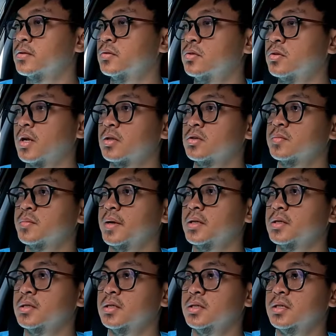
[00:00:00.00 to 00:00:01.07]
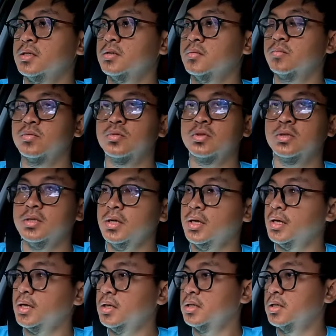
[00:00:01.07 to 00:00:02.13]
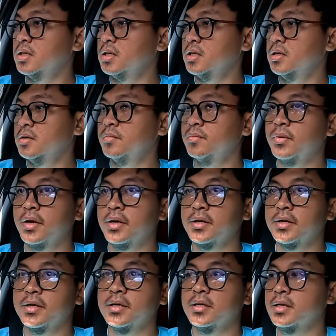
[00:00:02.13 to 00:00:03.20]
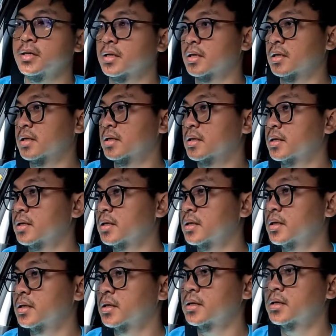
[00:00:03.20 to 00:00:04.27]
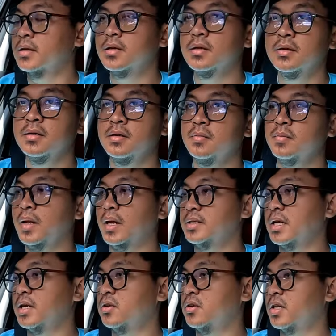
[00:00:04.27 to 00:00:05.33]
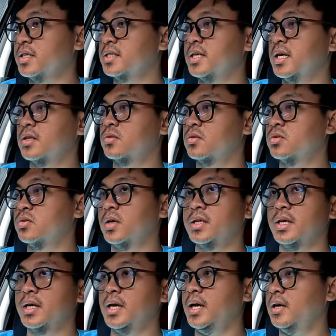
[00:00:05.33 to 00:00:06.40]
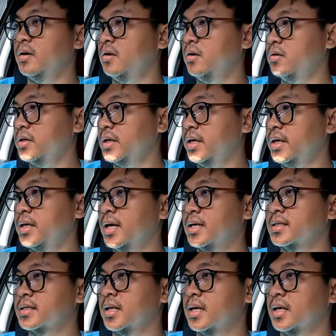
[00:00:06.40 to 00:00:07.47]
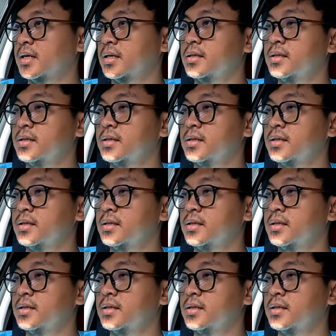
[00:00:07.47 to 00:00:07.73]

700 meter jemputnya di Ben Hill Plaza Indonesia tujuannya ya oke gas lah